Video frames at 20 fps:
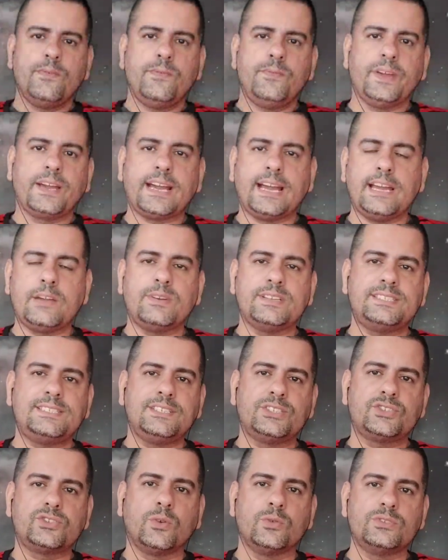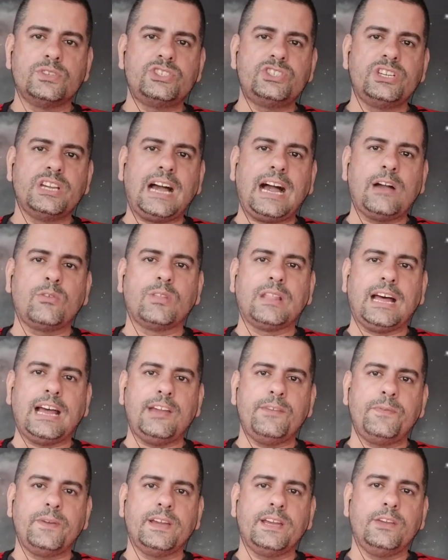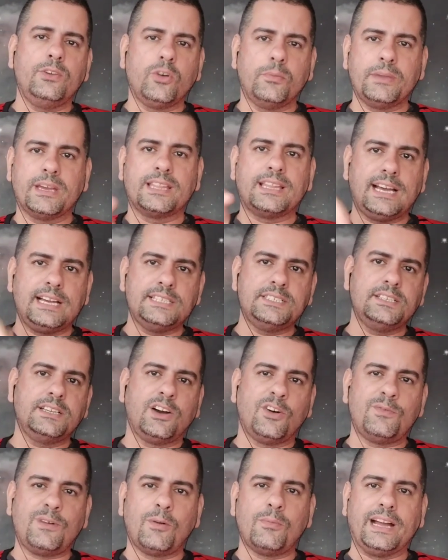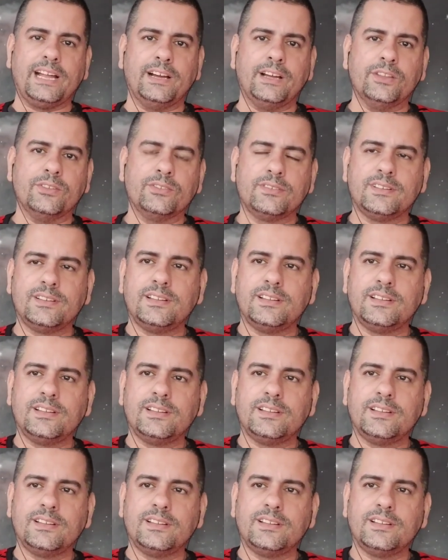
Fica aí com esse som de Thiago Leifert em homenagem ao Val Baiano.